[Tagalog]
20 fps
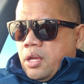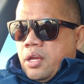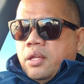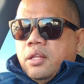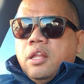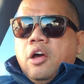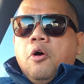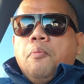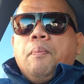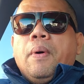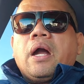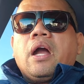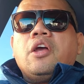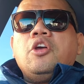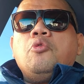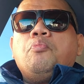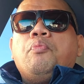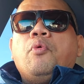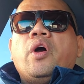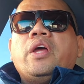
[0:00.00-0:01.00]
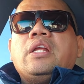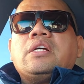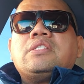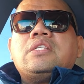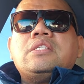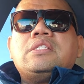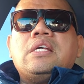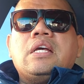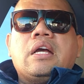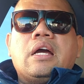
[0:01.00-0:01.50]
Now, pag kayo po ay
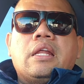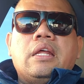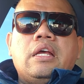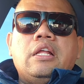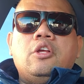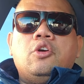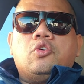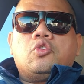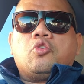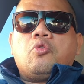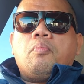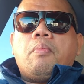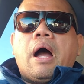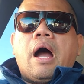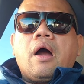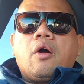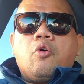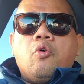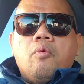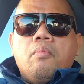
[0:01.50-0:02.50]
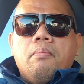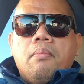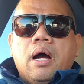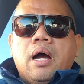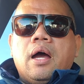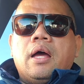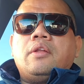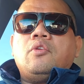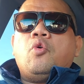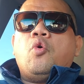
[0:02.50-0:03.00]
nagsisigarilyo, tobacco
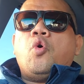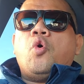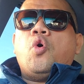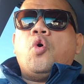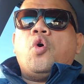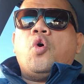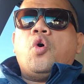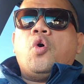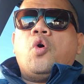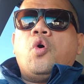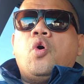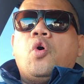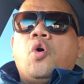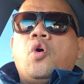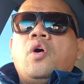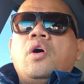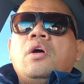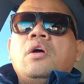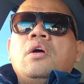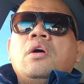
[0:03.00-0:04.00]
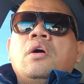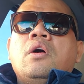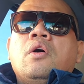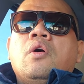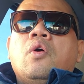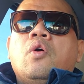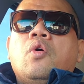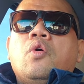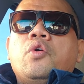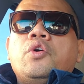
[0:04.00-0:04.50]
man o
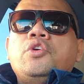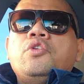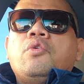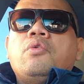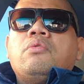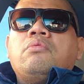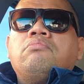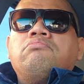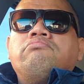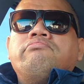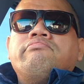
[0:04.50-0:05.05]
o yung